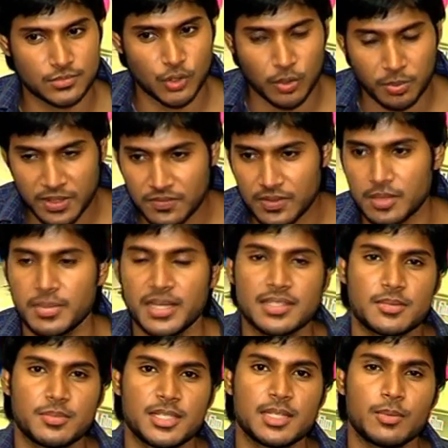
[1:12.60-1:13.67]
హోపింగ్ ఫర్ ద
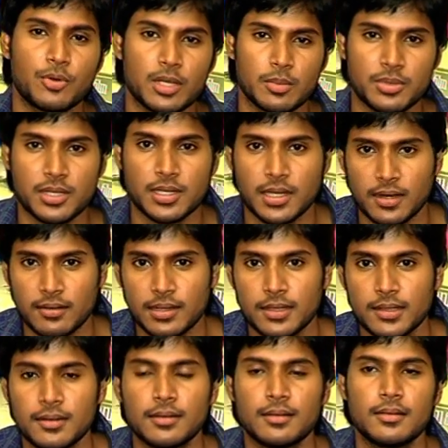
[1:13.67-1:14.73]
బెస్ట్ మీ సపోర్ట్ ఎప్పటికీ
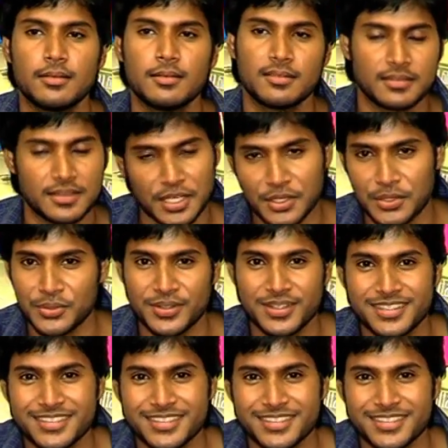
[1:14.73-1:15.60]
కావాలి థ్యాంక్ యూ